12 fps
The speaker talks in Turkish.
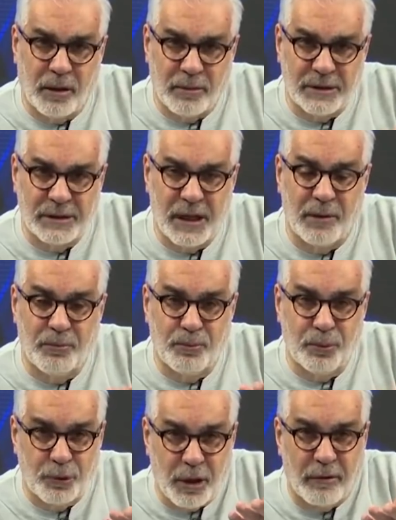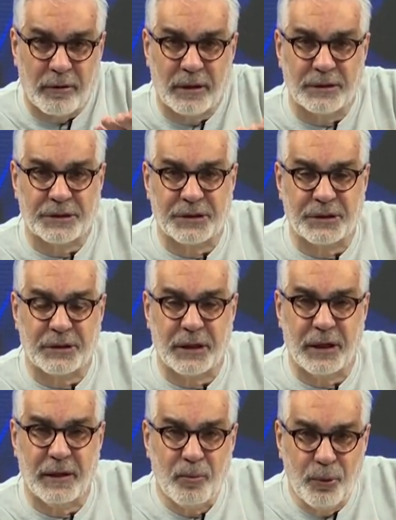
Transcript: Ama sen bu davranışınla,